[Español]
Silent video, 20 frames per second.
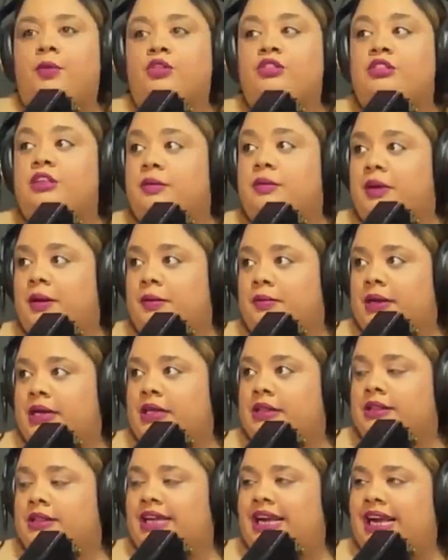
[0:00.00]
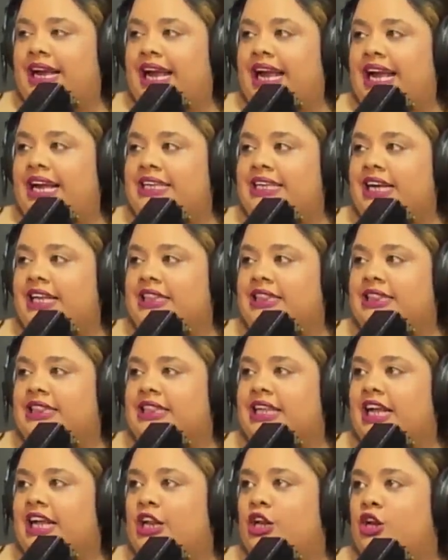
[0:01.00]
posiblemente ella
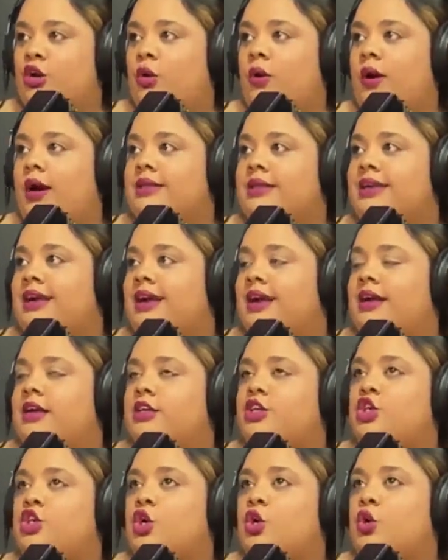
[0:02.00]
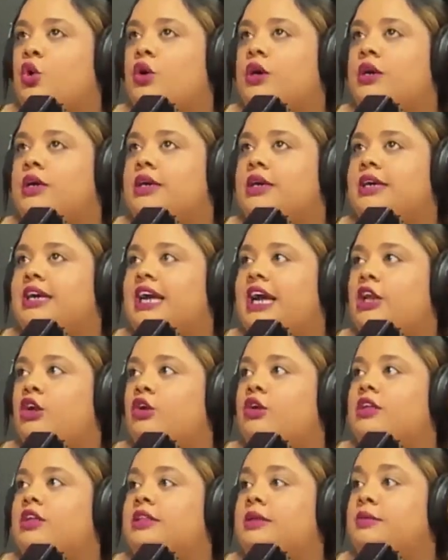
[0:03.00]
lo haya hecho con el
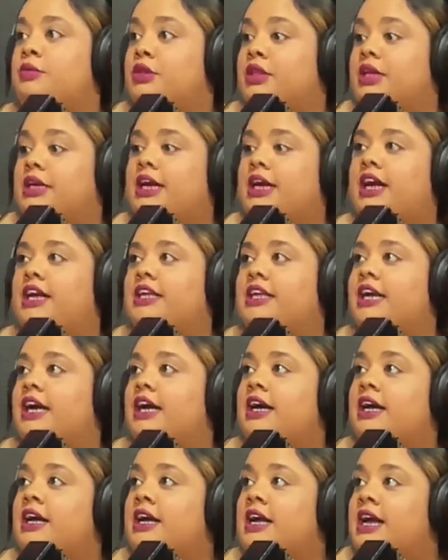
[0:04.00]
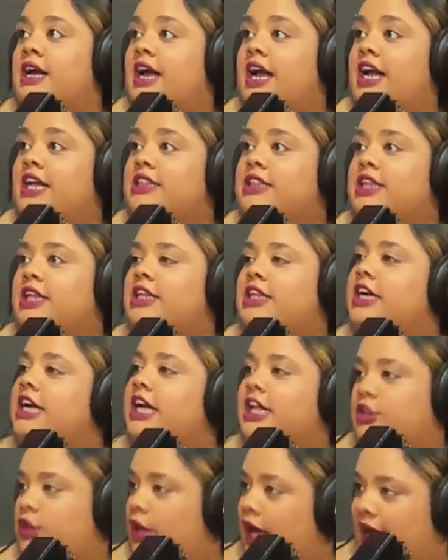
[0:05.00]
objetivo de que ella entiende
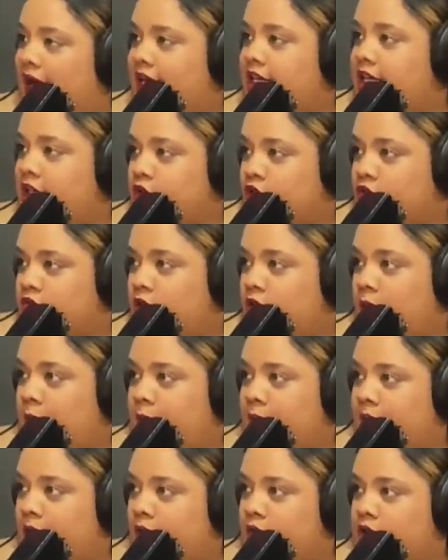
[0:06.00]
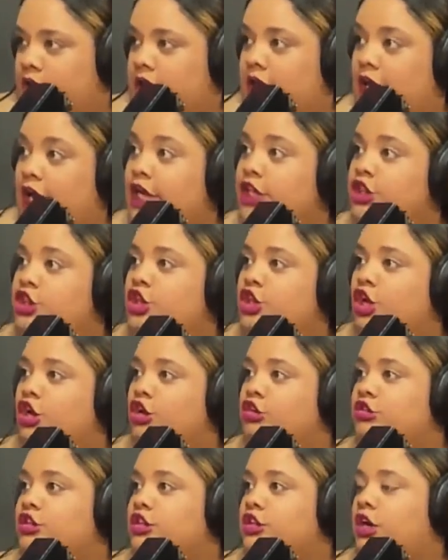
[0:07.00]
que a ella todos se lo aplauden. En todos
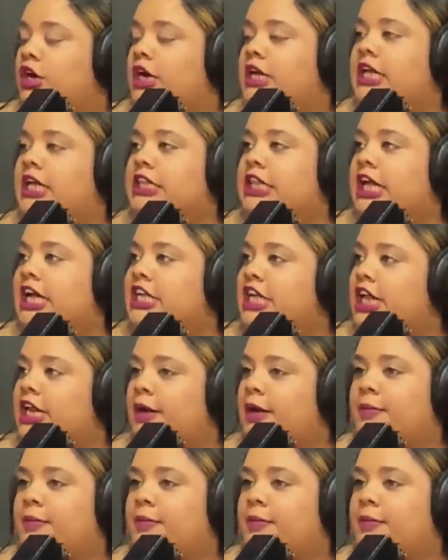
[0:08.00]
los sitios que ella está, ella le